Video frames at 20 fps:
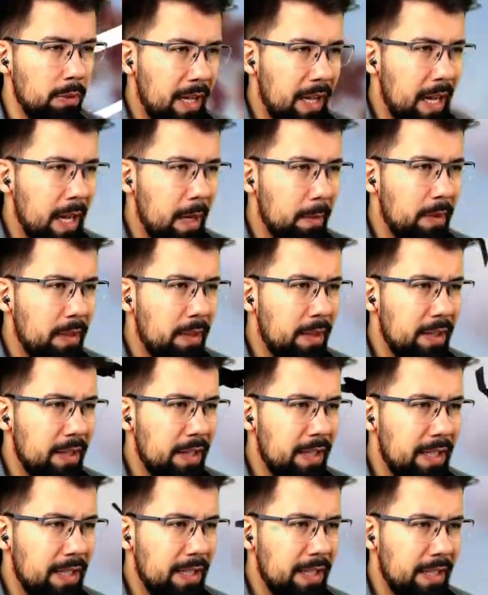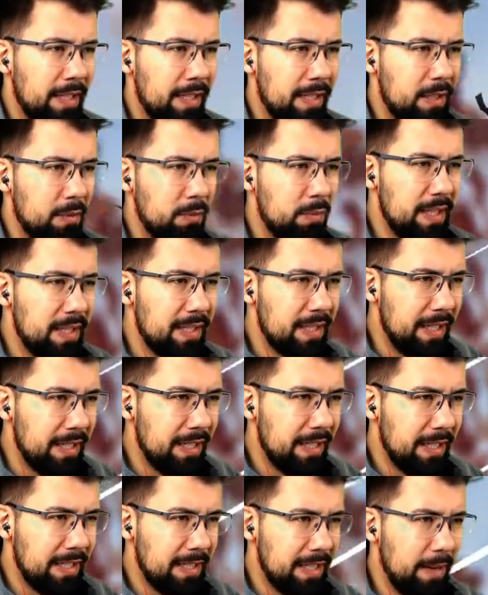Aber ich dachte, ich resette
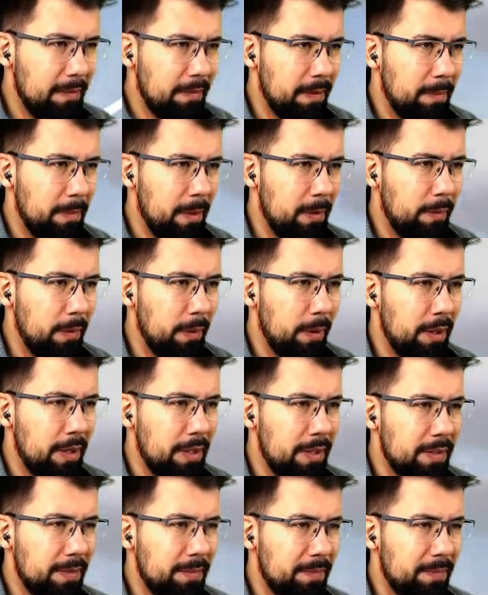das einfach mal für euch